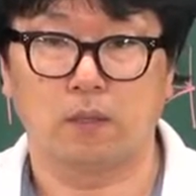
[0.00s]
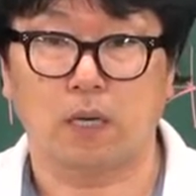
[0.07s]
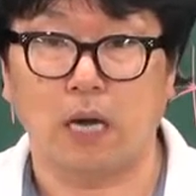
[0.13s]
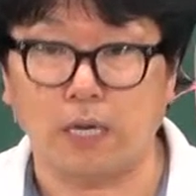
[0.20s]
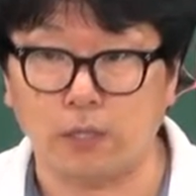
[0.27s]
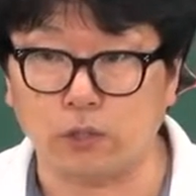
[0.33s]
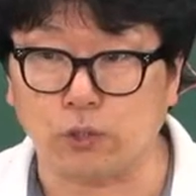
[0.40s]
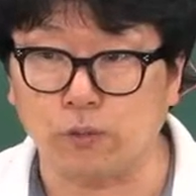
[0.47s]

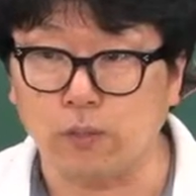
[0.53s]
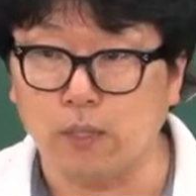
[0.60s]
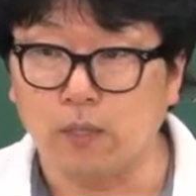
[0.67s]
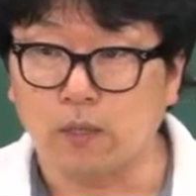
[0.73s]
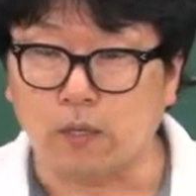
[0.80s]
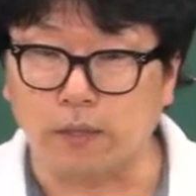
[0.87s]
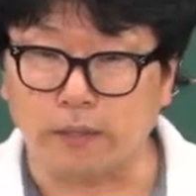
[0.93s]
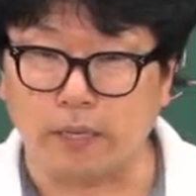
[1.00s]
알겠죠?
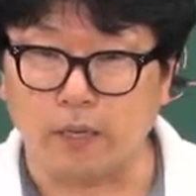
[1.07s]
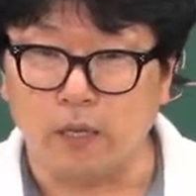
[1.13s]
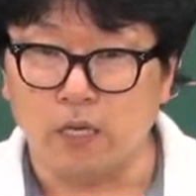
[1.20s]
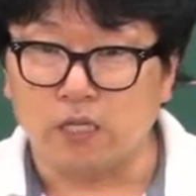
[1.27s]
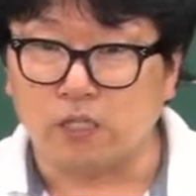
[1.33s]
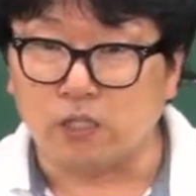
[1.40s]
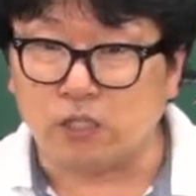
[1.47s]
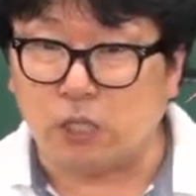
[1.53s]
그런데
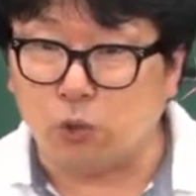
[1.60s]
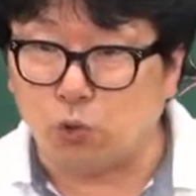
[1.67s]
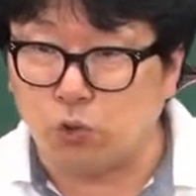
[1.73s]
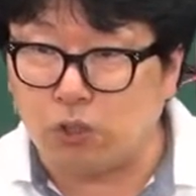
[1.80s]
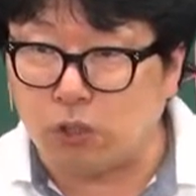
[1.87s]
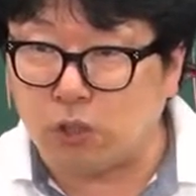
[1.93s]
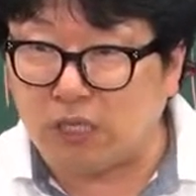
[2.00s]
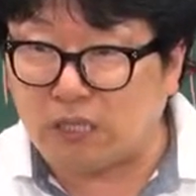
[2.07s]
지주군
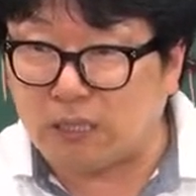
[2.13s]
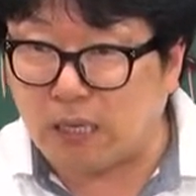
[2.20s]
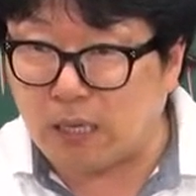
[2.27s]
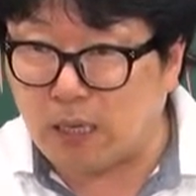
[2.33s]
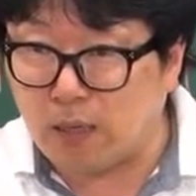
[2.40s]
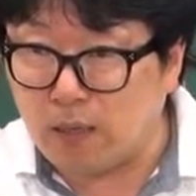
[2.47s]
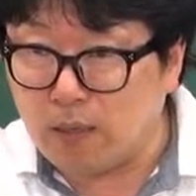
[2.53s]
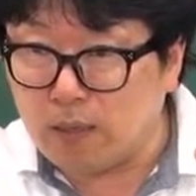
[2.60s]
뒤지
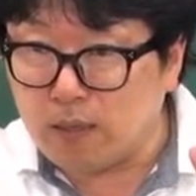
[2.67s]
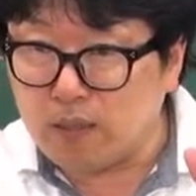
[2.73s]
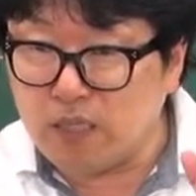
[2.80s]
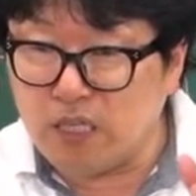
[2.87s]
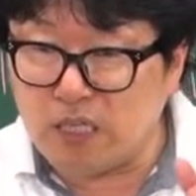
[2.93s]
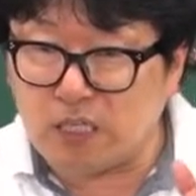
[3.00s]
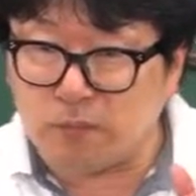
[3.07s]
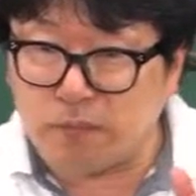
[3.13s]
있다가
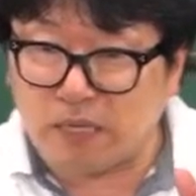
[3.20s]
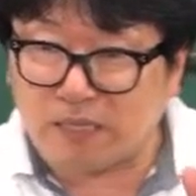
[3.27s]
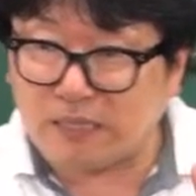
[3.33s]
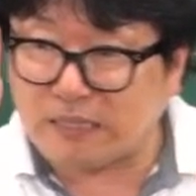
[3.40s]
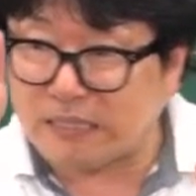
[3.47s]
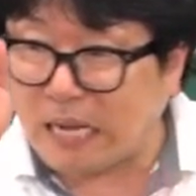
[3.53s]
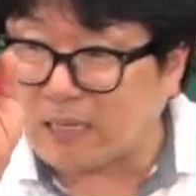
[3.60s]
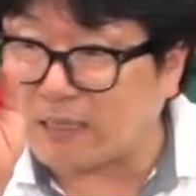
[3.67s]
2
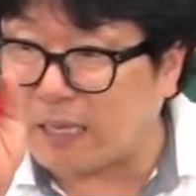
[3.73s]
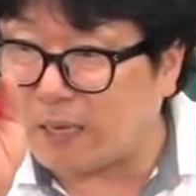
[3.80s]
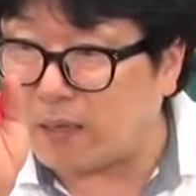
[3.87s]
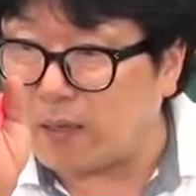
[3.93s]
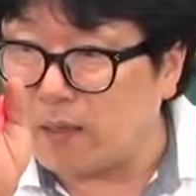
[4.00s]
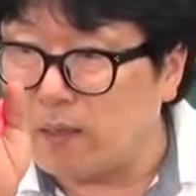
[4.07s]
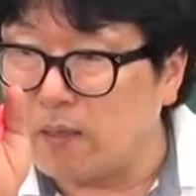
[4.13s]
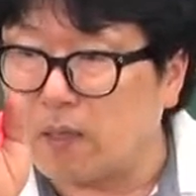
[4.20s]
0년딱
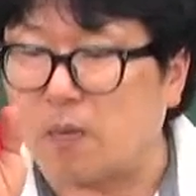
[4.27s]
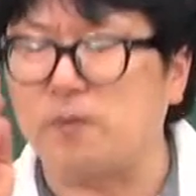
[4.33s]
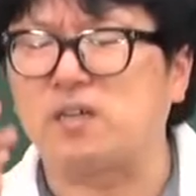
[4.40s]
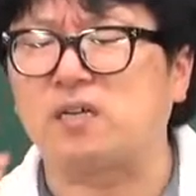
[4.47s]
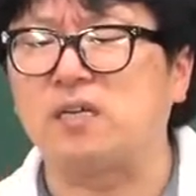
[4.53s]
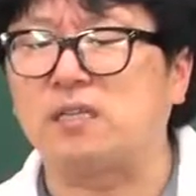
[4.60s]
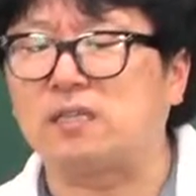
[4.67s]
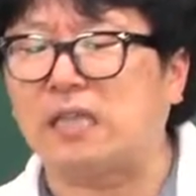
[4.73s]
돼. 그럼
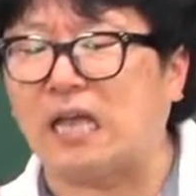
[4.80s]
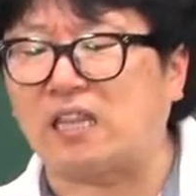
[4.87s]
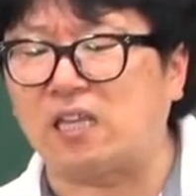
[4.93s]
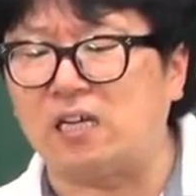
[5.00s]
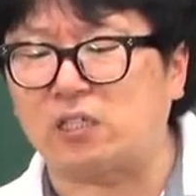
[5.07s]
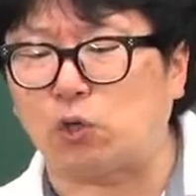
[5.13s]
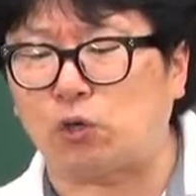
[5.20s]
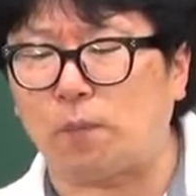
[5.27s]
그때
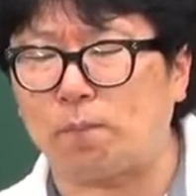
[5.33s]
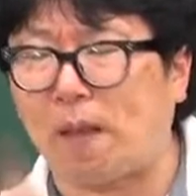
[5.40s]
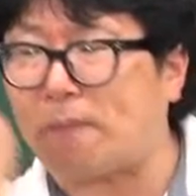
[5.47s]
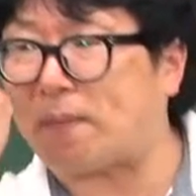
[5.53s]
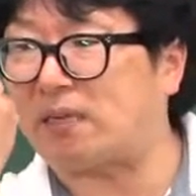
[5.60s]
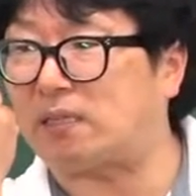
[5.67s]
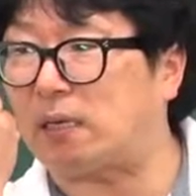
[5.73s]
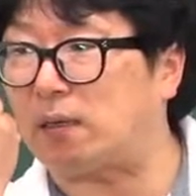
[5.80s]
등기청이 팍
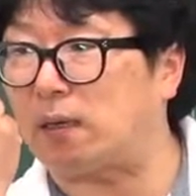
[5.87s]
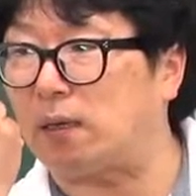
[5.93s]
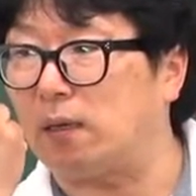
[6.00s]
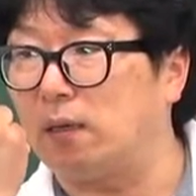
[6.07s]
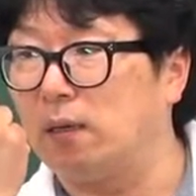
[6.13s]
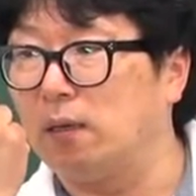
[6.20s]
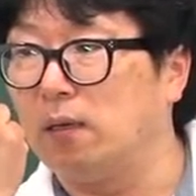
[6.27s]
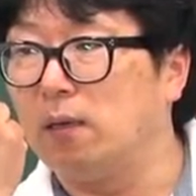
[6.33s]
발생을 해.
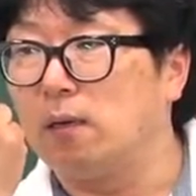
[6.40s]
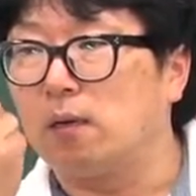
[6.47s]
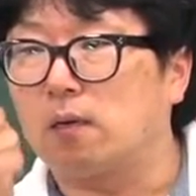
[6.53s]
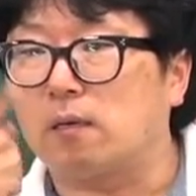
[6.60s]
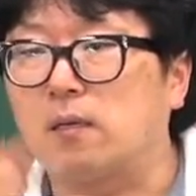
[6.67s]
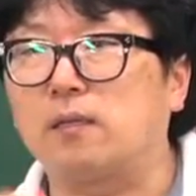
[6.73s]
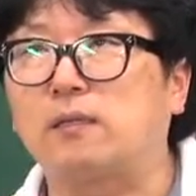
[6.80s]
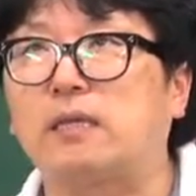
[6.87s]

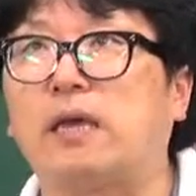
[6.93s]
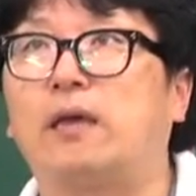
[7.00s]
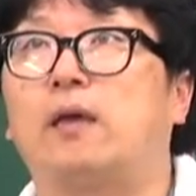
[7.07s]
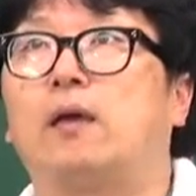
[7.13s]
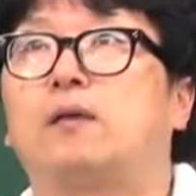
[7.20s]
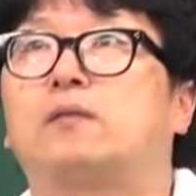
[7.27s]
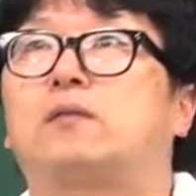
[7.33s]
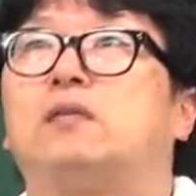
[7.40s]
그때
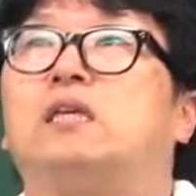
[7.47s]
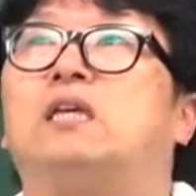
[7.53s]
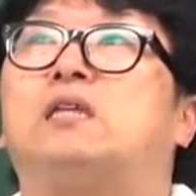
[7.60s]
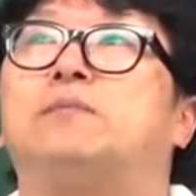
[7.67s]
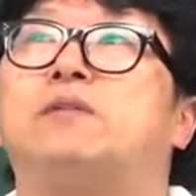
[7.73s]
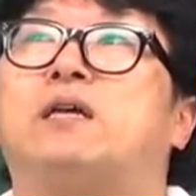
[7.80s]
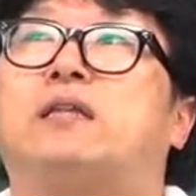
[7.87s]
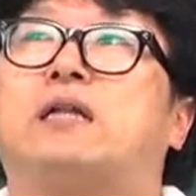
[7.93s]

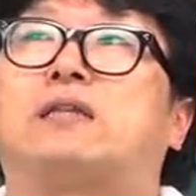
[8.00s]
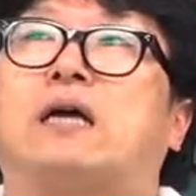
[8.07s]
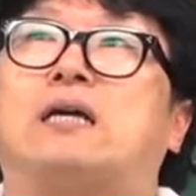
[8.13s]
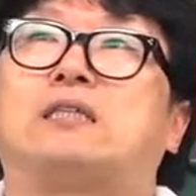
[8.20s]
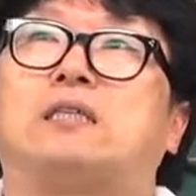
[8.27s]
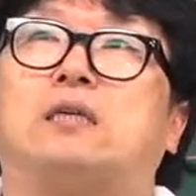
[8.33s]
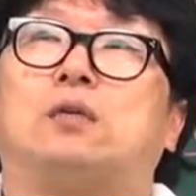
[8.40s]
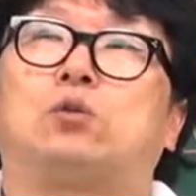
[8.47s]
20년이 될
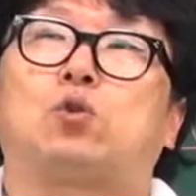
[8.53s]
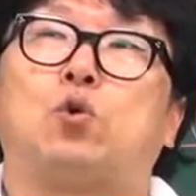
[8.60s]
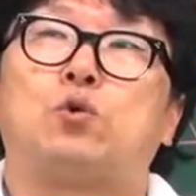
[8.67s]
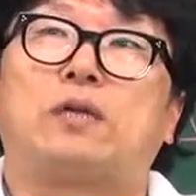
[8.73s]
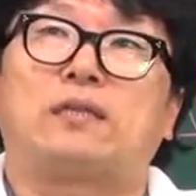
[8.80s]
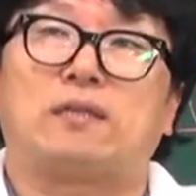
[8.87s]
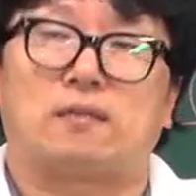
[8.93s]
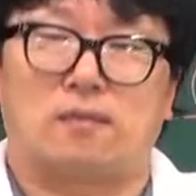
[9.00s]
당시
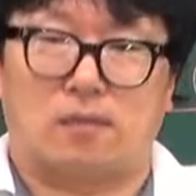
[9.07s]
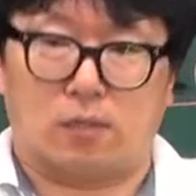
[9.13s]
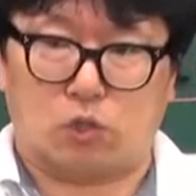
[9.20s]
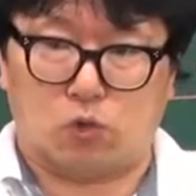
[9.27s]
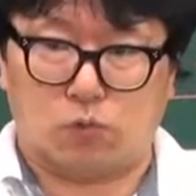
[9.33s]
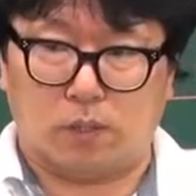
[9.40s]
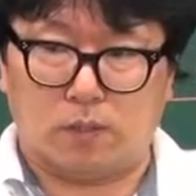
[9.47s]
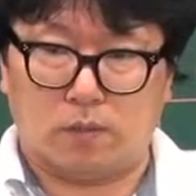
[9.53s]
소유자한테 등기
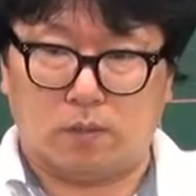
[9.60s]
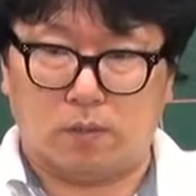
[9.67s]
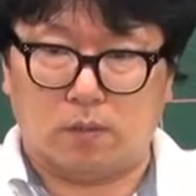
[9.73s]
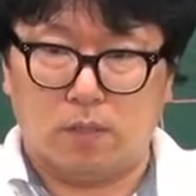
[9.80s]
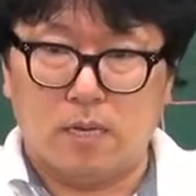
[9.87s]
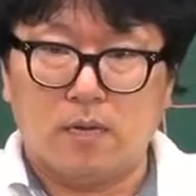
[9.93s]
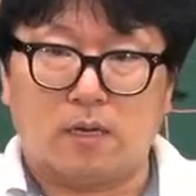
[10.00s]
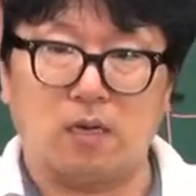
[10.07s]
청구하는 거예요.
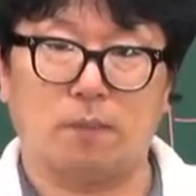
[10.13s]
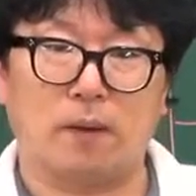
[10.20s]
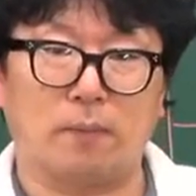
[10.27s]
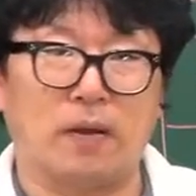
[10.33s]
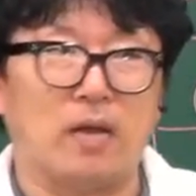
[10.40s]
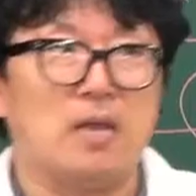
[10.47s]
그러니까 봐봐.